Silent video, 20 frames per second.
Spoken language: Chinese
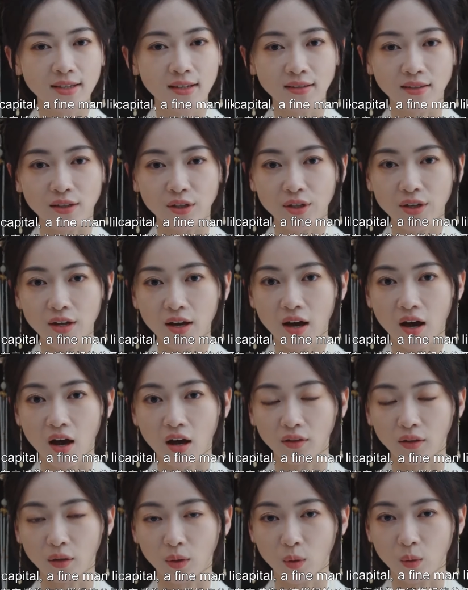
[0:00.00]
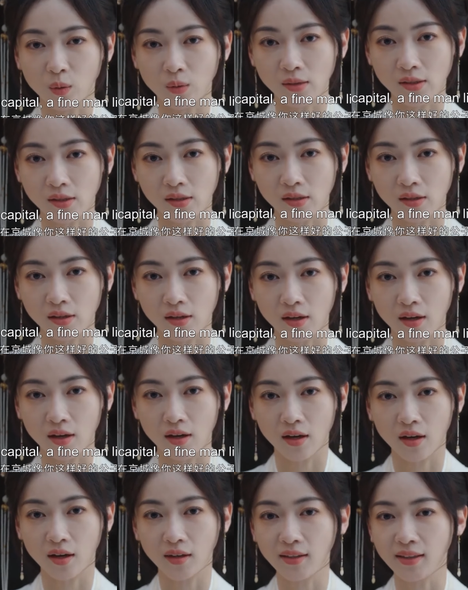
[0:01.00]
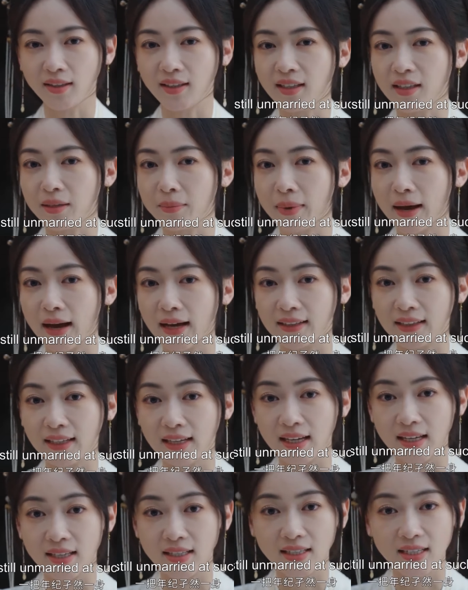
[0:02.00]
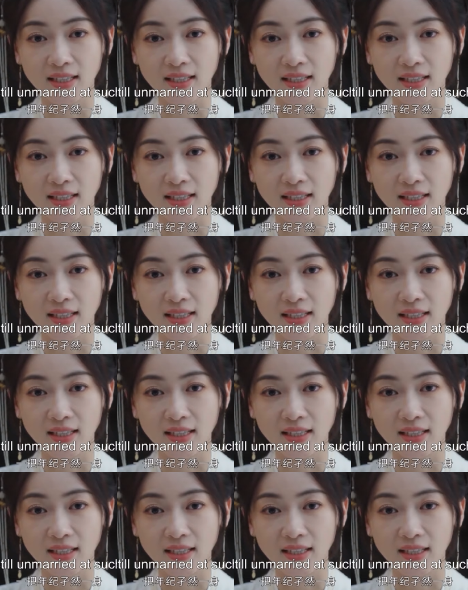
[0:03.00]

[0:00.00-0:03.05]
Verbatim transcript: 像你这样好的公子，一把年